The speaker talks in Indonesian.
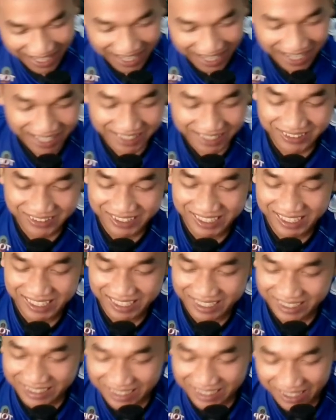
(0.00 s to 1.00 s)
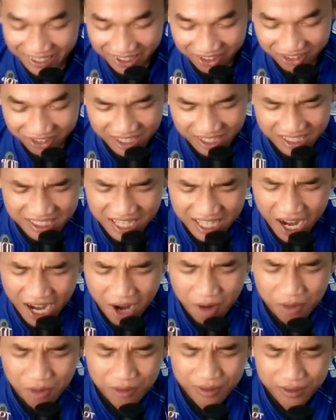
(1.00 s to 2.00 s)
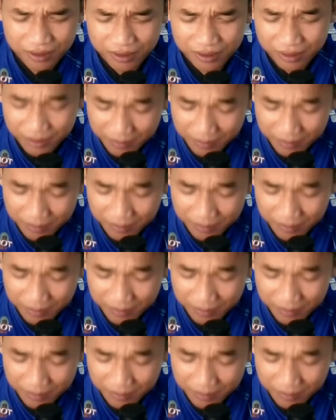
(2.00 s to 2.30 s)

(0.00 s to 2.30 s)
Aduh, retail kurang jauh